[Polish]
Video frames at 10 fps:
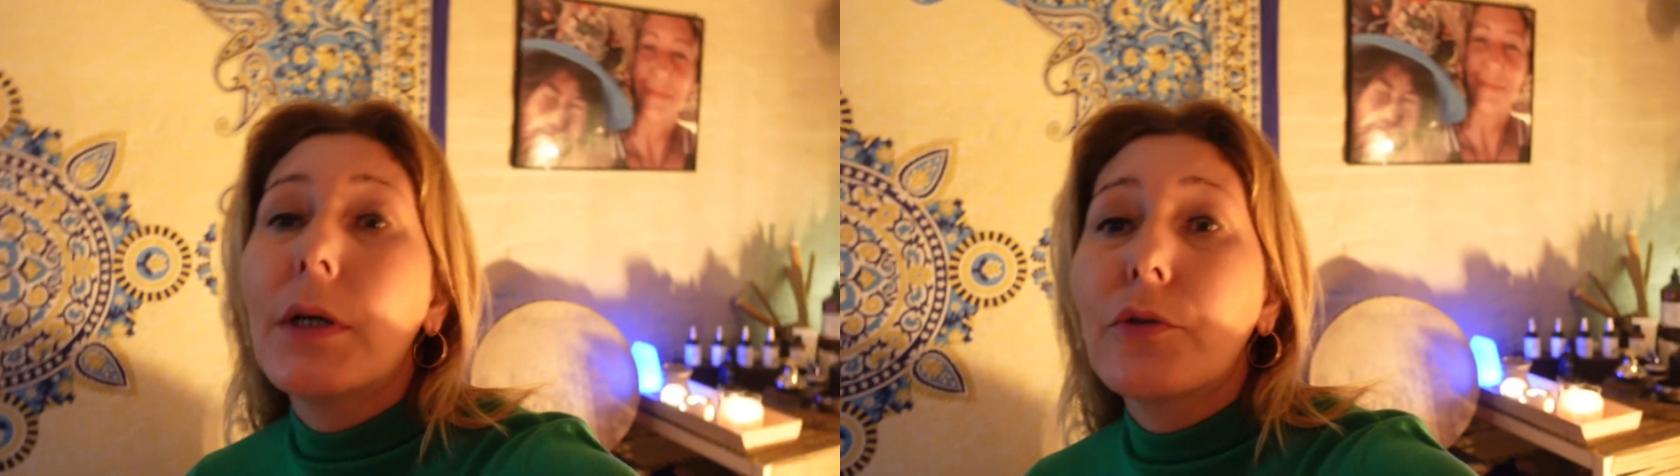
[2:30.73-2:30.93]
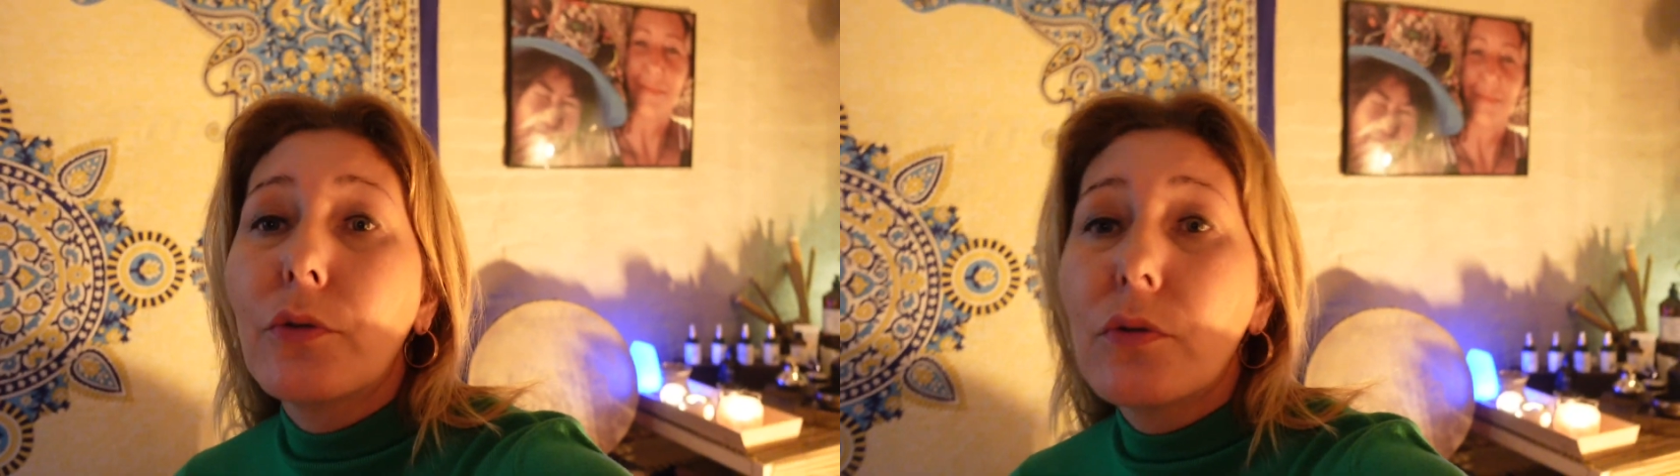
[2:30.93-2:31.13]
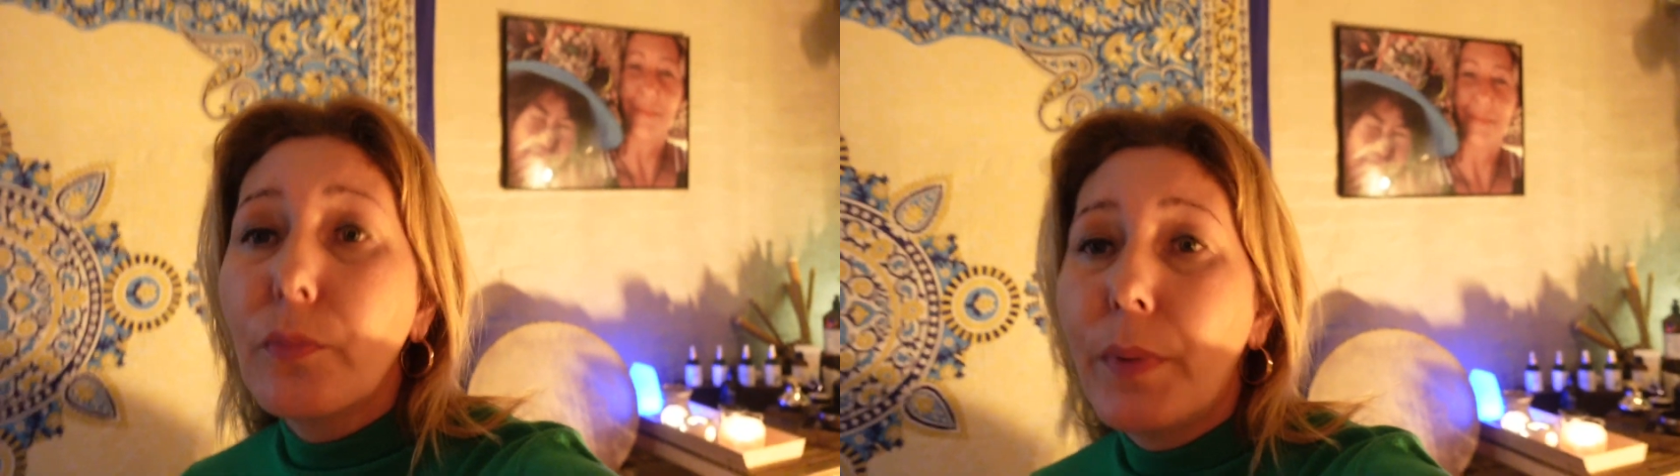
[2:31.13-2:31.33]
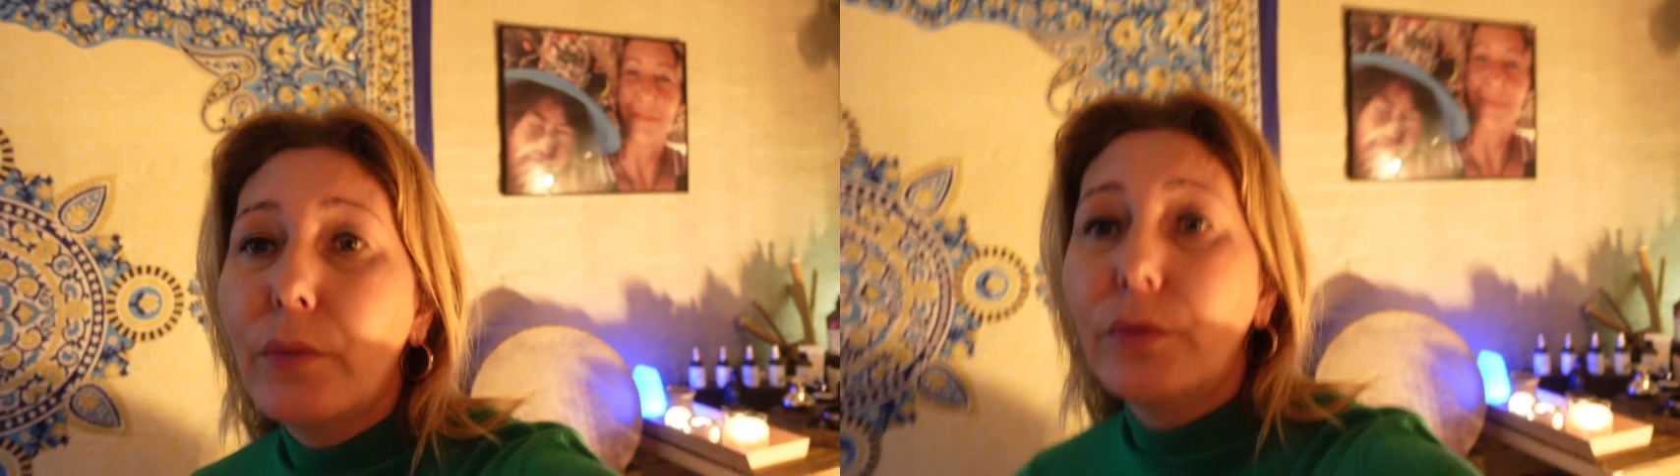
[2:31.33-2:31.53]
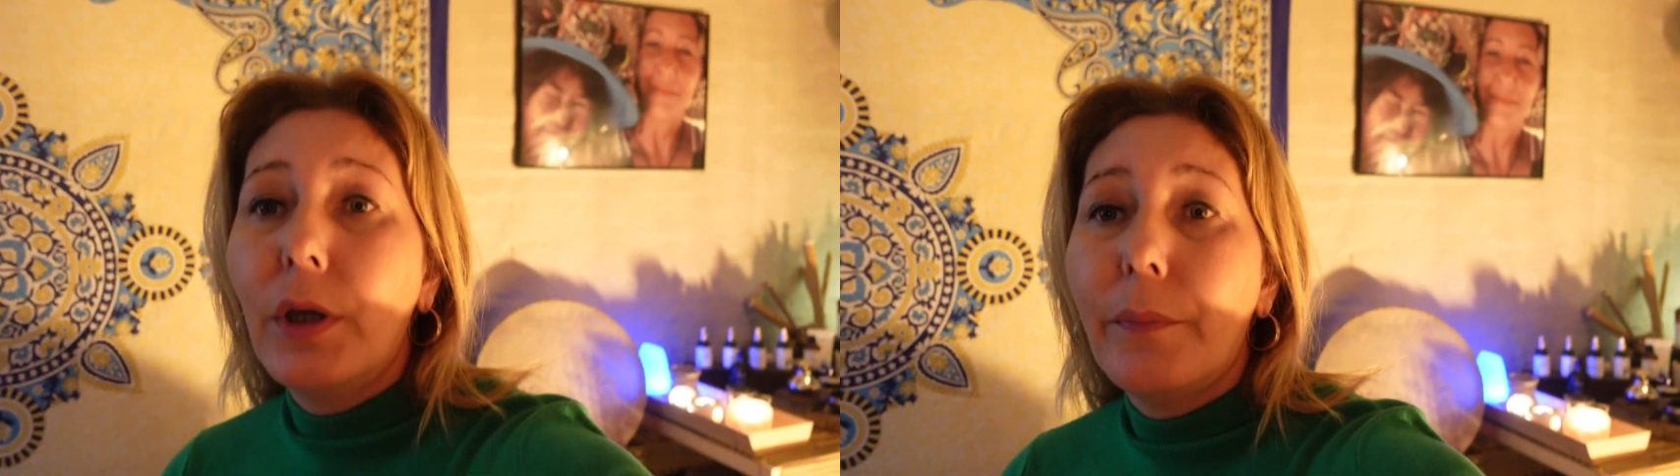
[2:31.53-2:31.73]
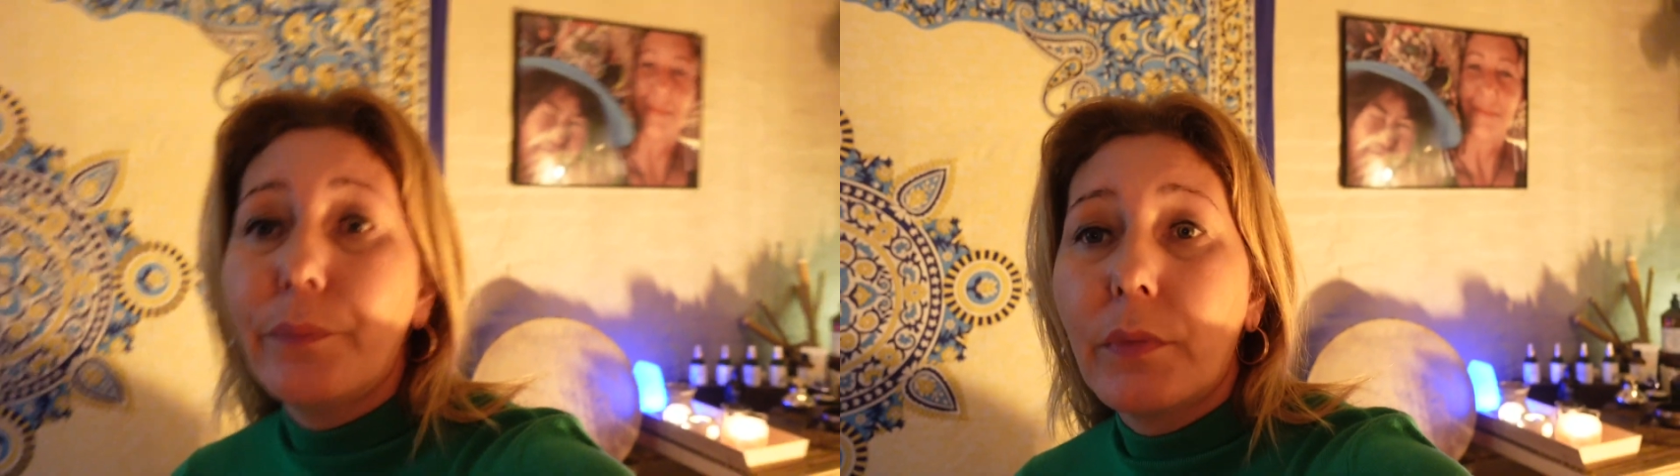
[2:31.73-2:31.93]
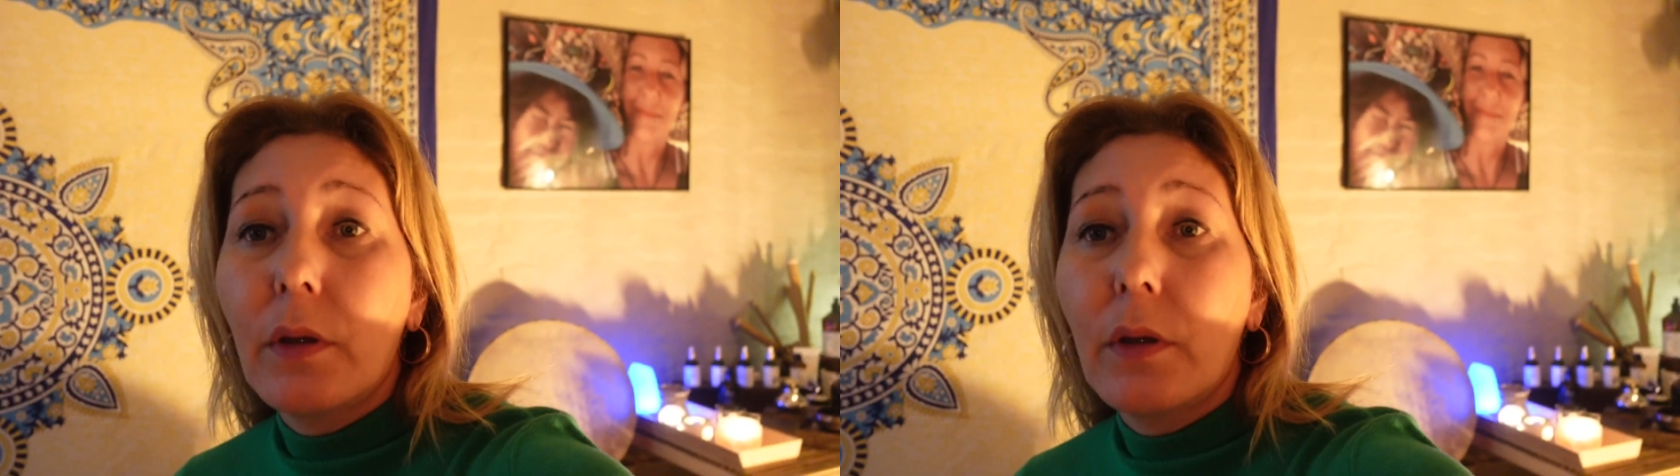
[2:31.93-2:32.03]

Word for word: zacząć zupełnie,